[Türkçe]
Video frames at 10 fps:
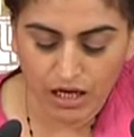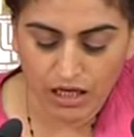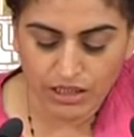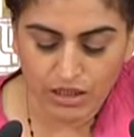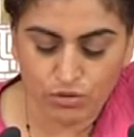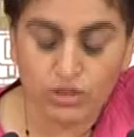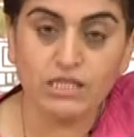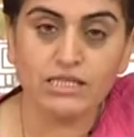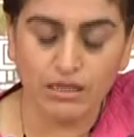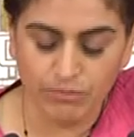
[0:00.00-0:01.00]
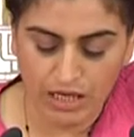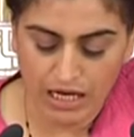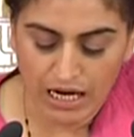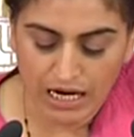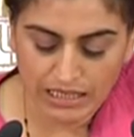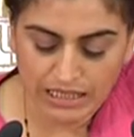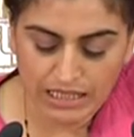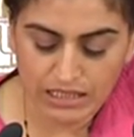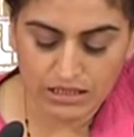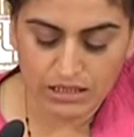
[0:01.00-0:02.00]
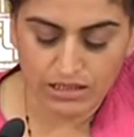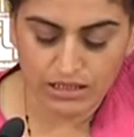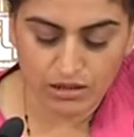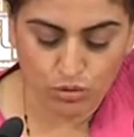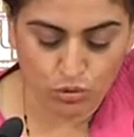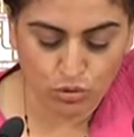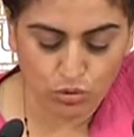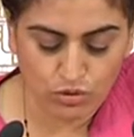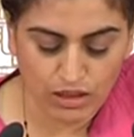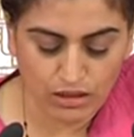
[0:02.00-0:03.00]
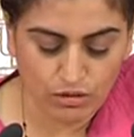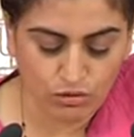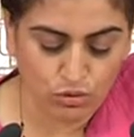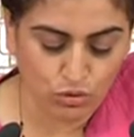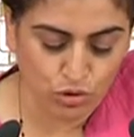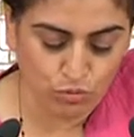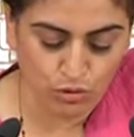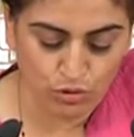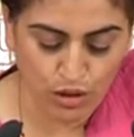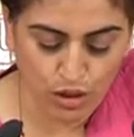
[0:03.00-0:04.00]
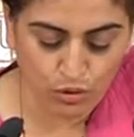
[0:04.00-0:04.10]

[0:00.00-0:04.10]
Ayşenur İslam erkek şiddet konusunda konuşmuyor.